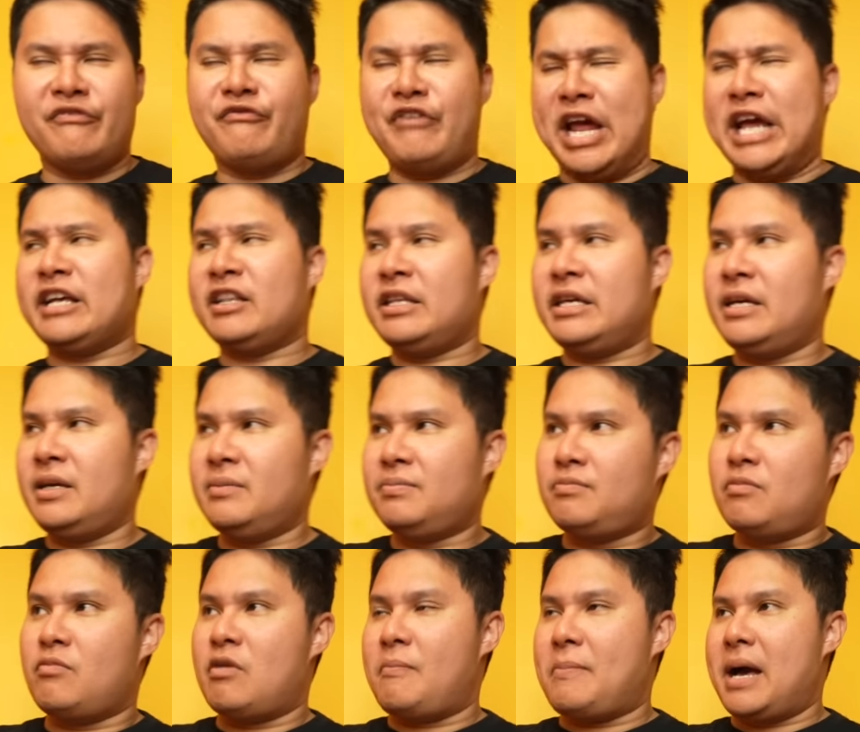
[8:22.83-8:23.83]
frankly,
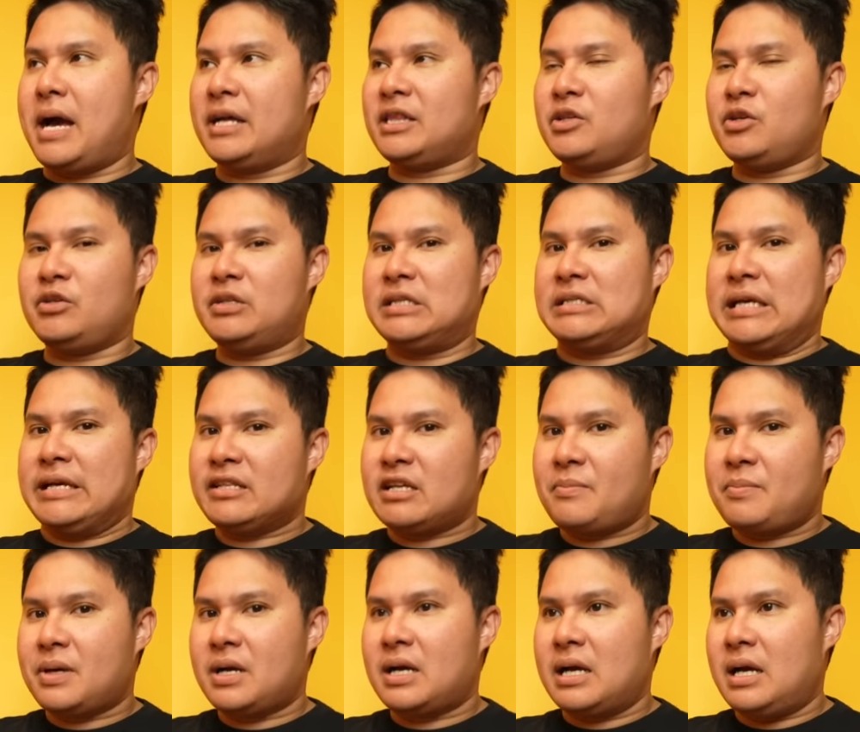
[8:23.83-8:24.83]
pumapangit na yung design
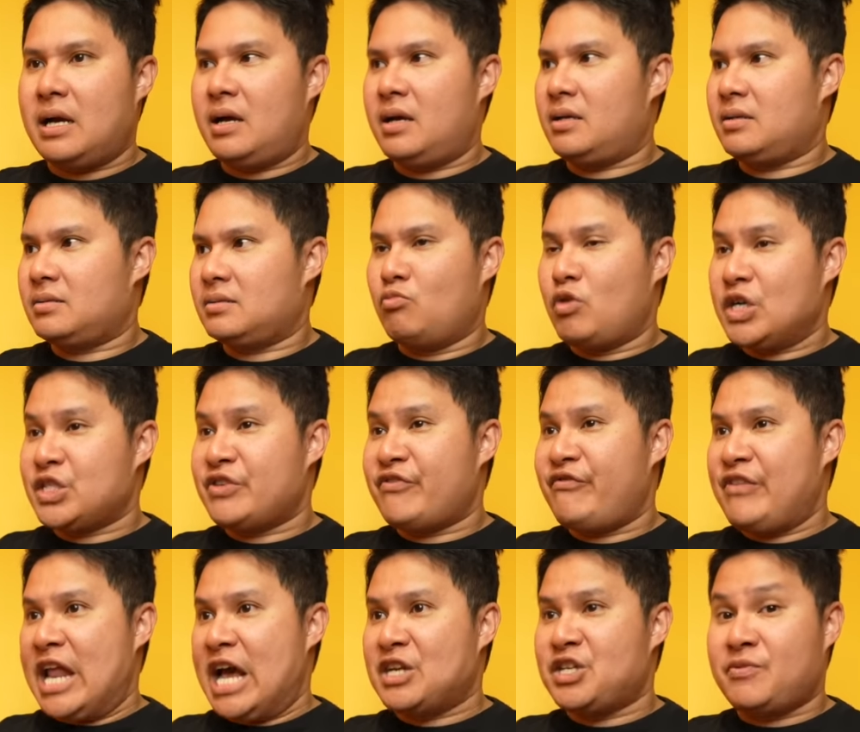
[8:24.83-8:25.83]
kapag ka ah, mukha siyang
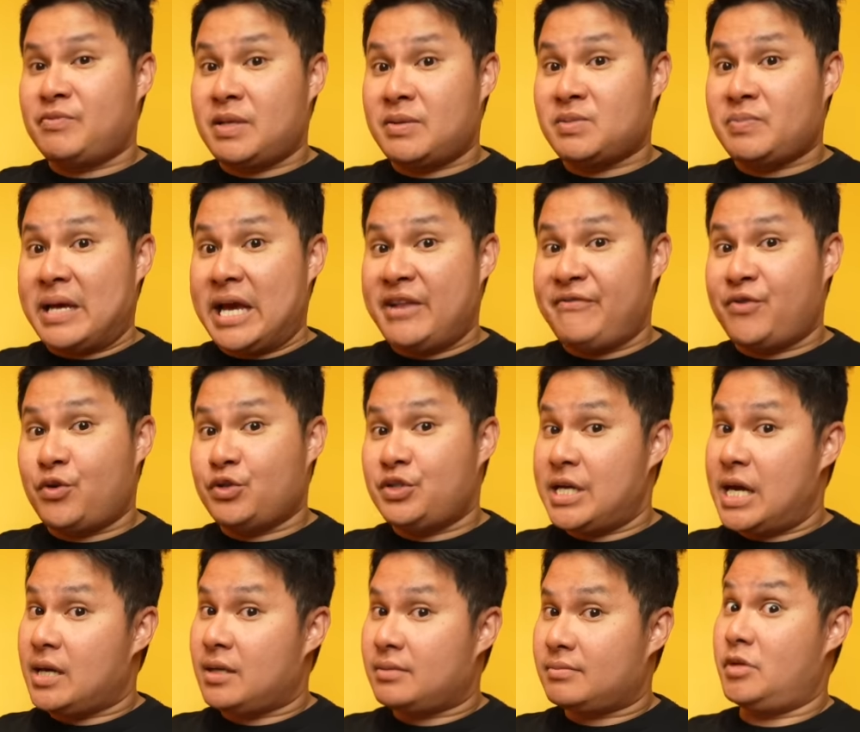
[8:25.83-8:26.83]
flagship tapos may headphone
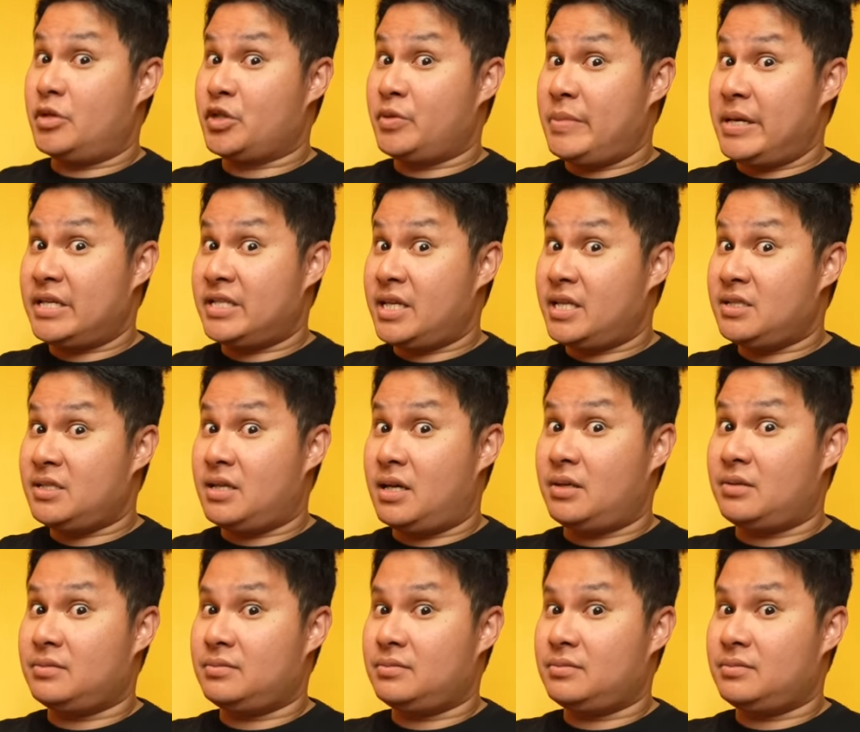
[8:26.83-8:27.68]
jack. Doesn't make sense daw.